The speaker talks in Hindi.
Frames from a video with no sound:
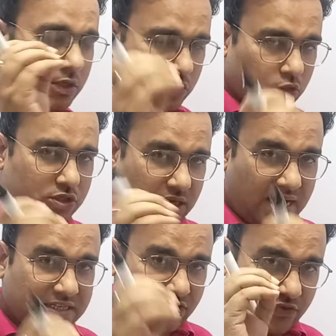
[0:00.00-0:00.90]
जो
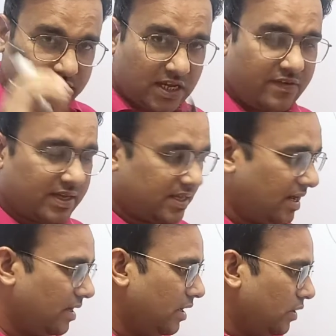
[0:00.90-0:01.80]
चार्ज फंसा हुआ
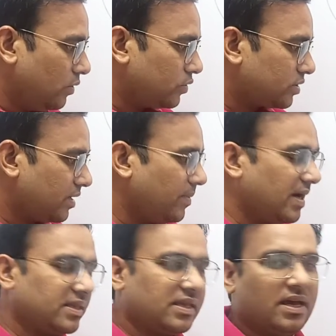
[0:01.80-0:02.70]
था उसकी
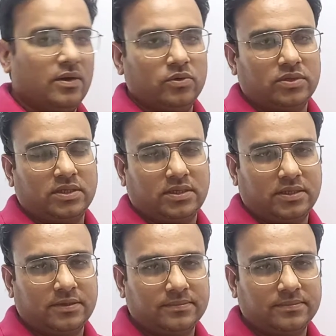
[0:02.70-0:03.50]
बात यहां होती थी